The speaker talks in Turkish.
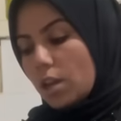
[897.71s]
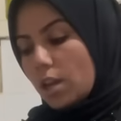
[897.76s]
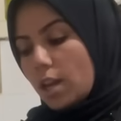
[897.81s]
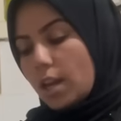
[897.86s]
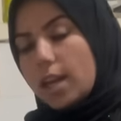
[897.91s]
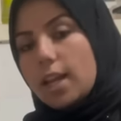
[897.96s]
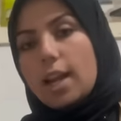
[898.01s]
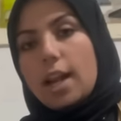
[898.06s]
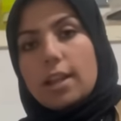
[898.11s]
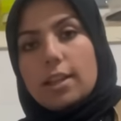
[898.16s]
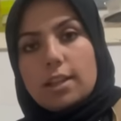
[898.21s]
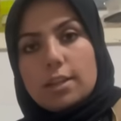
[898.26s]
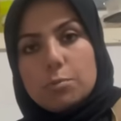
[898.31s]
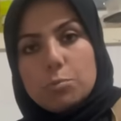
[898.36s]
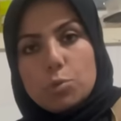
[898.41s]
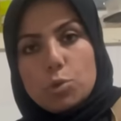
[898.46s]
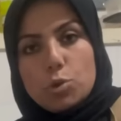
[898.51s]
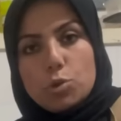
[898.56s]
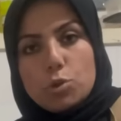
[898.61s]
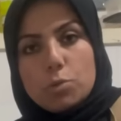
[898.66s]
Herhalde
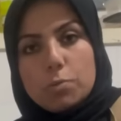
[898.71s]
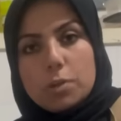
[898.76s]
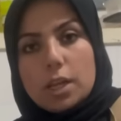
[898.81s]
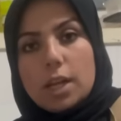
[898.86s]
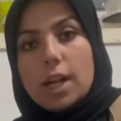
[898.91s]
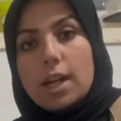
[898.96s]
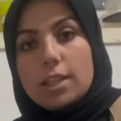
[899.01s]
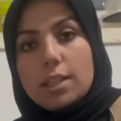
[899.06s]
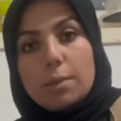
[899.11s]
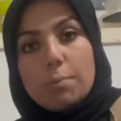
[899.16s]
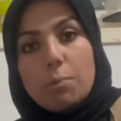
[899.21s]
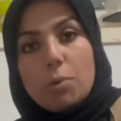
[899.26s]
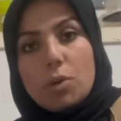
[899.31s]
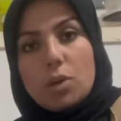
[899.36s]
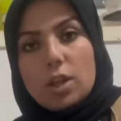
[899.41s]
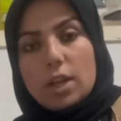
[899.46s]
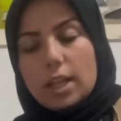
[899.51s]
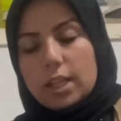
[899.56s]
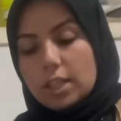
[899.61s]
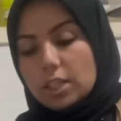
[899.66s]
dedim çocuğumun eli artık
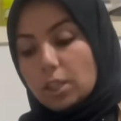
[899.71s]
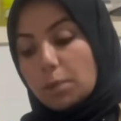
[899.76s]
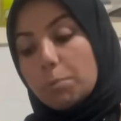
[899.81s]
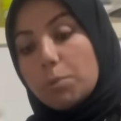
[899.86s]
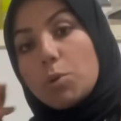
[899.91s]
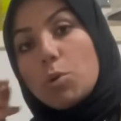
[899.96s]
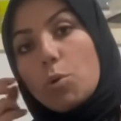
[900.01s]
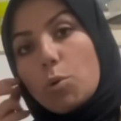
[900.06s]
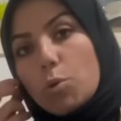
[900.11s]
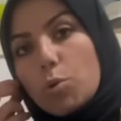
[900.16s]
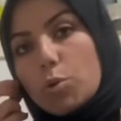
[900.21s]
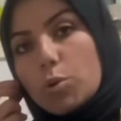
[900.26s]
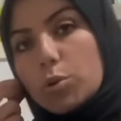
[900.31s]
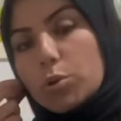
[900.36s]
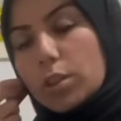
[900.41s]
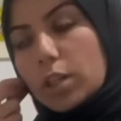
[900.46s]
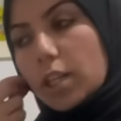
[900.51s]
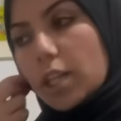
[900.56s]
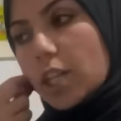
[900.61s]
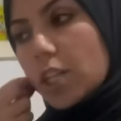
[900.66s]
böyle kalacak. Bir de o
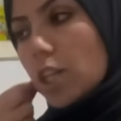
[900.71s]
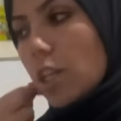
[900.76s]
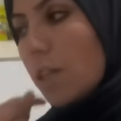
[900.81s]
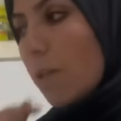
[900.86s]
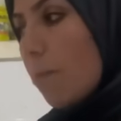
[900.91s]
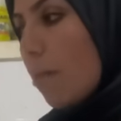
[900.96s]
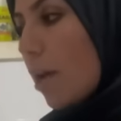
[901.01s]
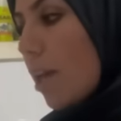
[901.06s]
korkuyla yaşadık.